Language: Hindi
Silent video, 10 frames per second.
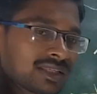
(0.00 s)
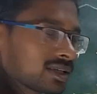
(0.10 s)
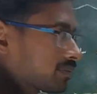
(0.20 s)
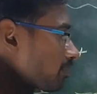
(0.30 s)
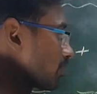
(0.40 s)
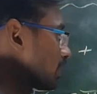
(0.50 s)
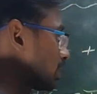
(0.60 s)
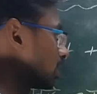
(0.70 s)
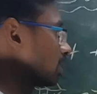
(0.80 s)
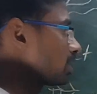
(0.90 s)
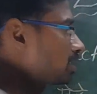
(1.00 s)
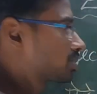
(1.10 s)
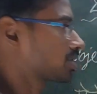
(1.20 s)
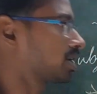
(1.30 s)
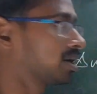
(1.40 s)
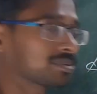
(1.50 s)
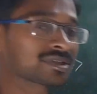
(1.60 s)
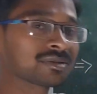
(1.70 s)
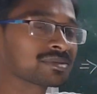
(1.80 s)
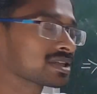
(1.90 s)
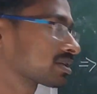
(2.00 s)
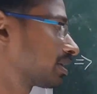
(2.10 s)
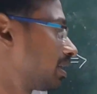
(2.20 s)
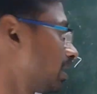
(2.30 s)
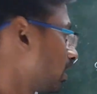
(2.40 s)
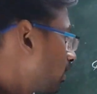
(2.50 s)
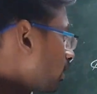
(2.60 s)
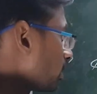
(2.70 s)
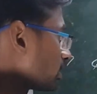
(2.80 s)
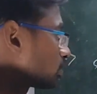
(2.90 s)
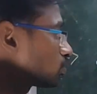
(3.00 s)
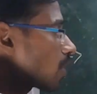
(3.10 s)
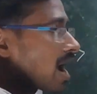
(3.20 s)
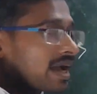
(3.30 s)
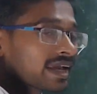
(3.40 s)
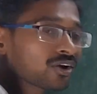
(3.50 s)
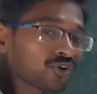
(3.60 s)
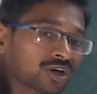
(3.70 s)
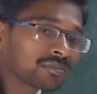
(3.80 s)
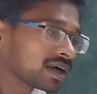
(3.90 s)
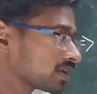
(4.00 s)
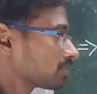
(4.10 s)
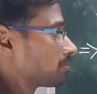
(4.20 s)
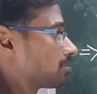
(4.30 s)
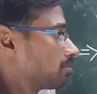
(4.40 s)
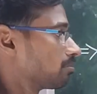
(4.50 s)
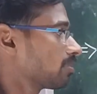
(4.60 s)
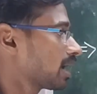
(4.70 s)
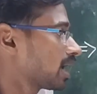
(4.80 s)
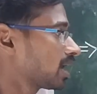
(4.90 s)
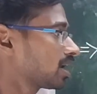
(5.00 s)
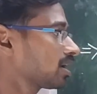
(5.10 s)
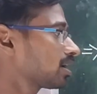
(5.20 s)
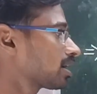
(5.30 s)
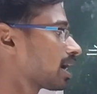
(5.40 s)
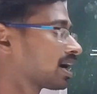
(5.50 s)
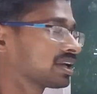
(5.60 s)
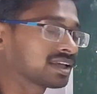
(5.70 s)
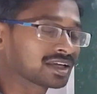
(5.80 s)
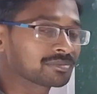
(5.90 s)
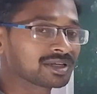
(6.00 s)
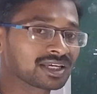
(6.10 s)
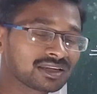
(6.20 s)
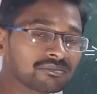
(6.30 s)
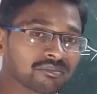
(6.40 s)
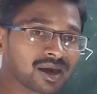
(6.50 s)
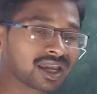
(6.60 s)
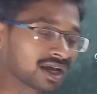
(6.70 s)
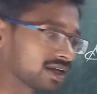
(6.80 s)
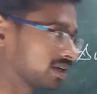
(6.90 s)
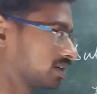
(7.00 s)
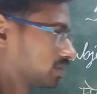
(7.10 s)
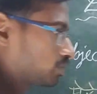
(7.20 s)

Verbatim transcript: दिए अच्छा अब सब्जेक्ट डालना है तो आया कौन भाई मेरे आने के पल यानी मैं आया